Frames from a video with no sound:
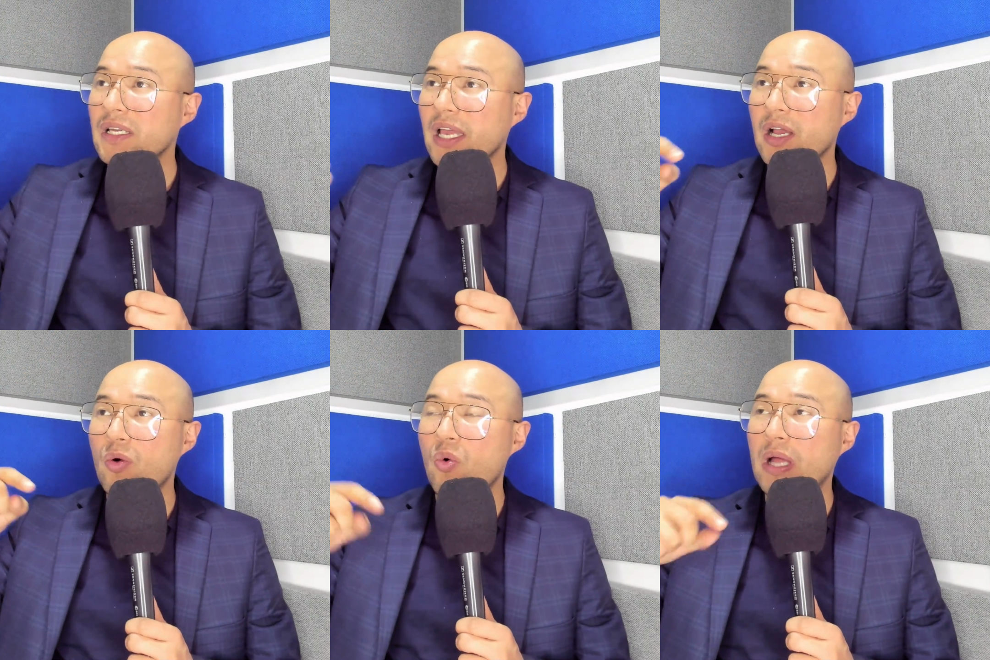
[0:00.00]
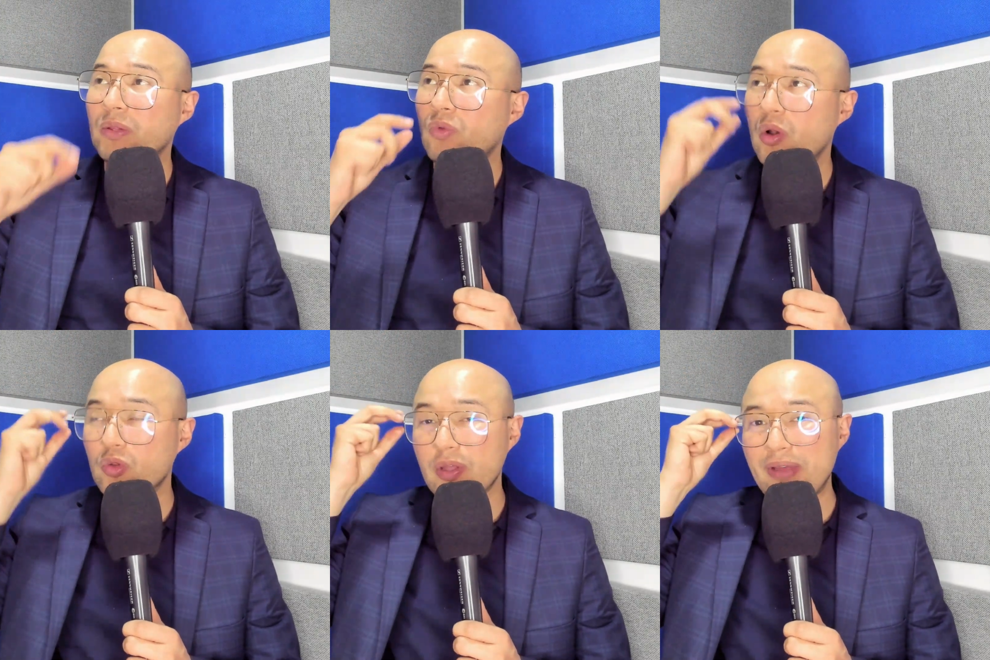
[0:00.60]
en cuanto a
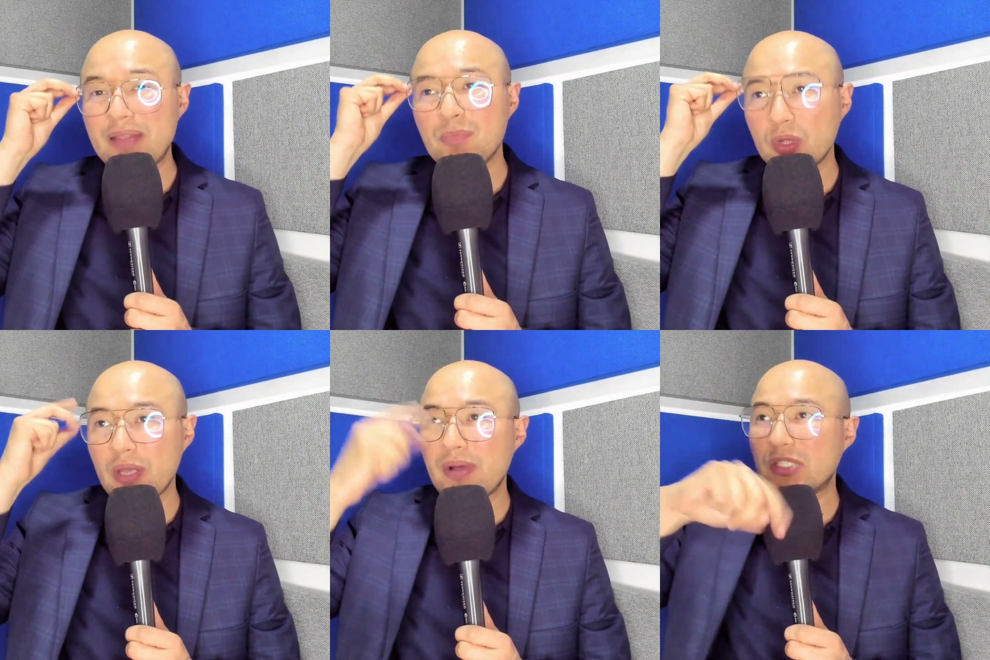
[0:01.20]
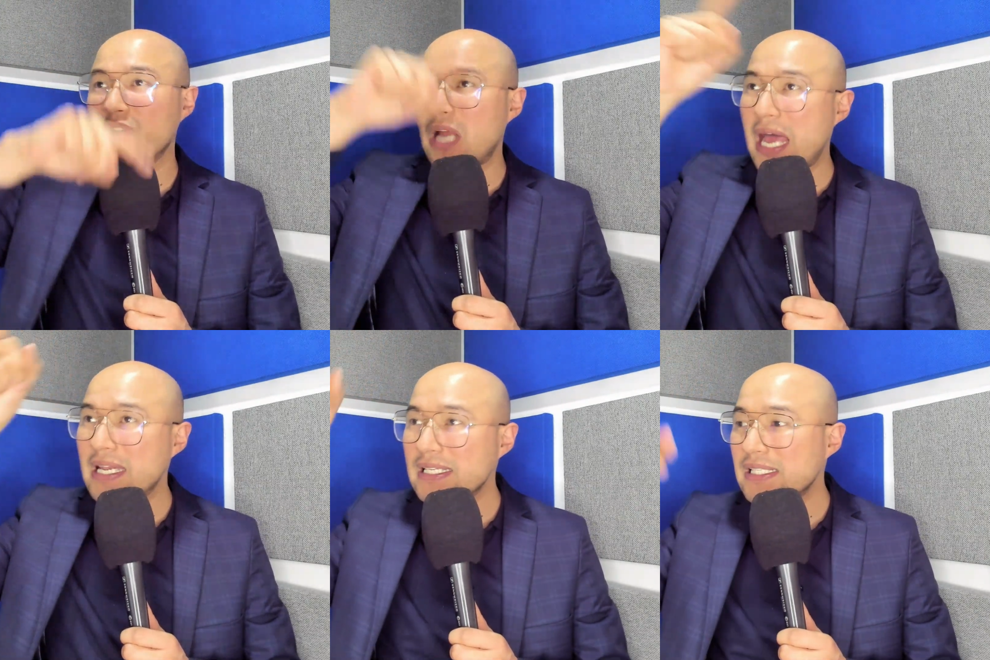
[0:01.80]
los niveles
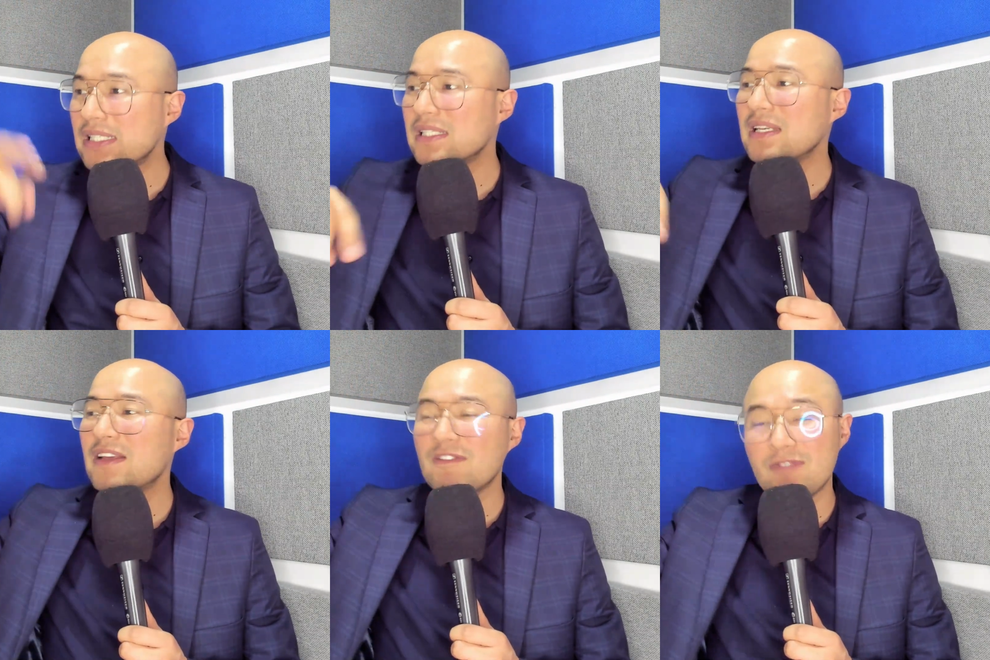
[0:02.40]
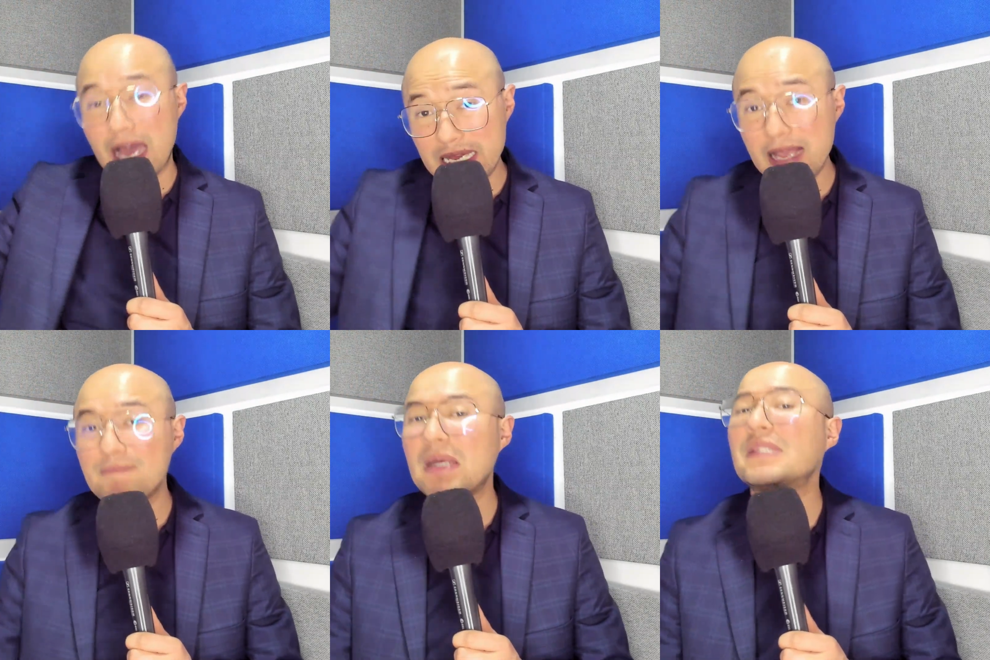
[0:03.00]
motivacionales
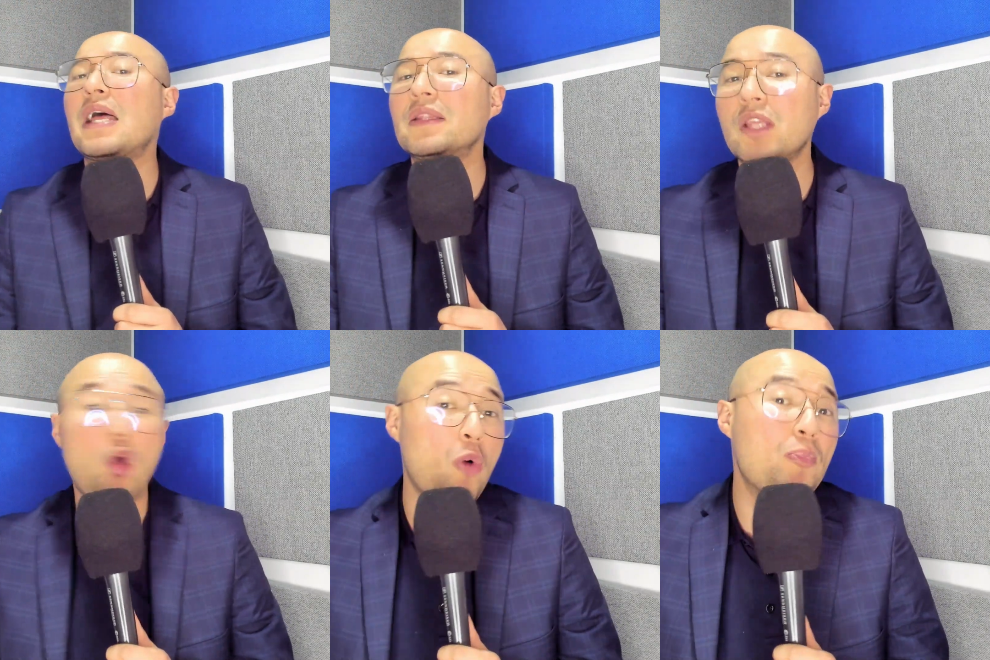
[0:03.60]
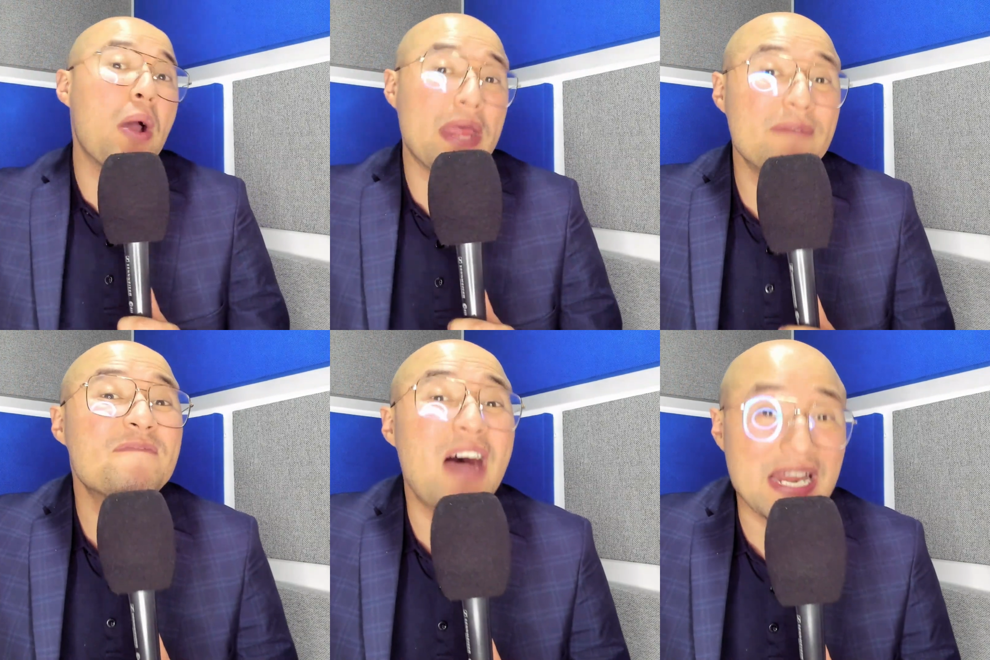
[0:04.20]
varían bastante o
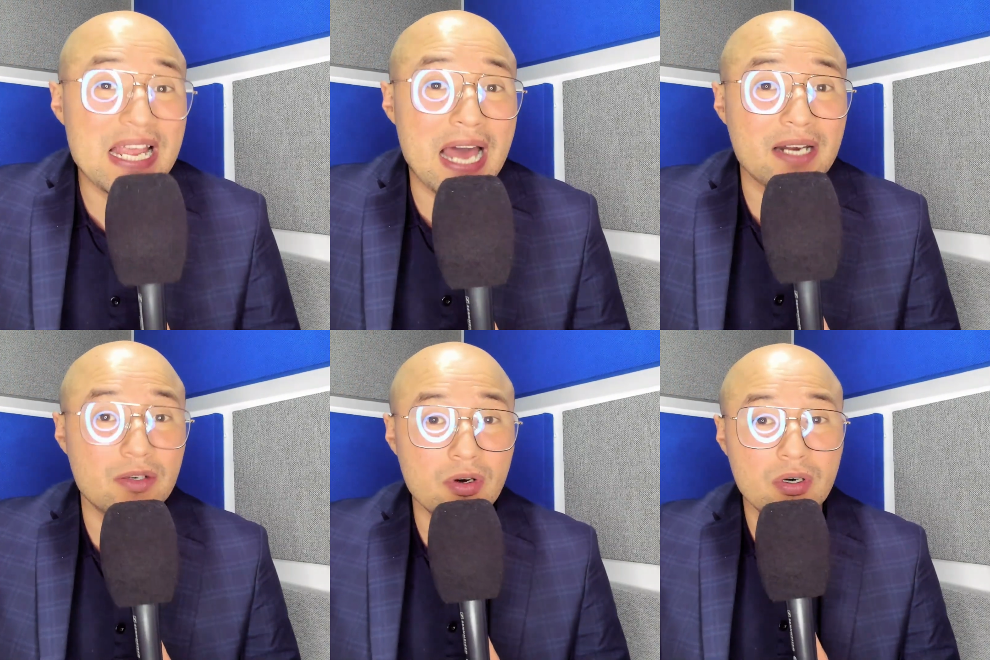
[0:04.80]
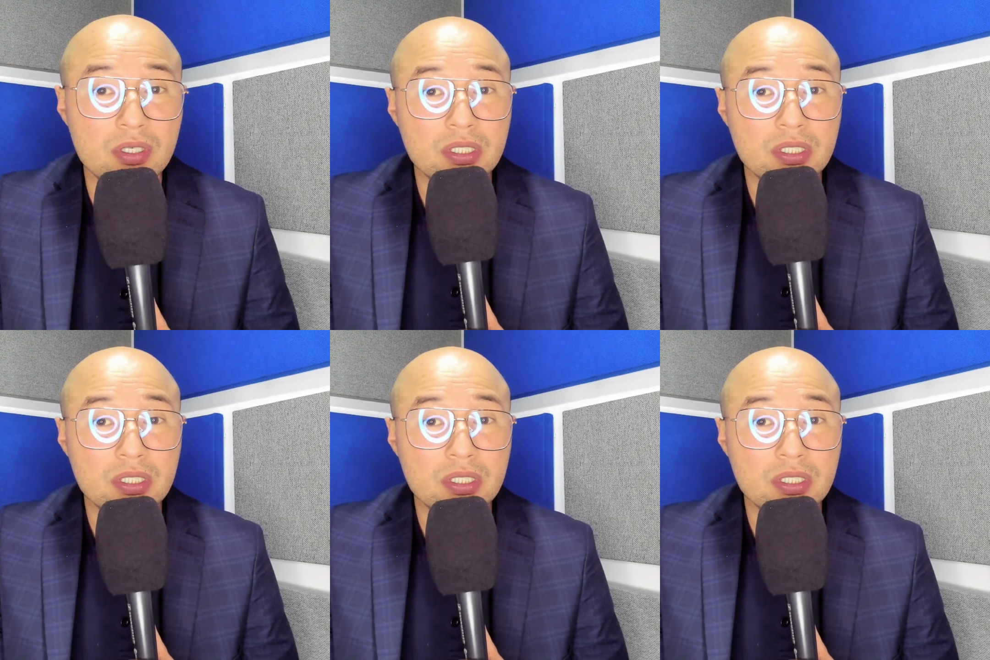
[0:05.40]
pueden variar, ¿no?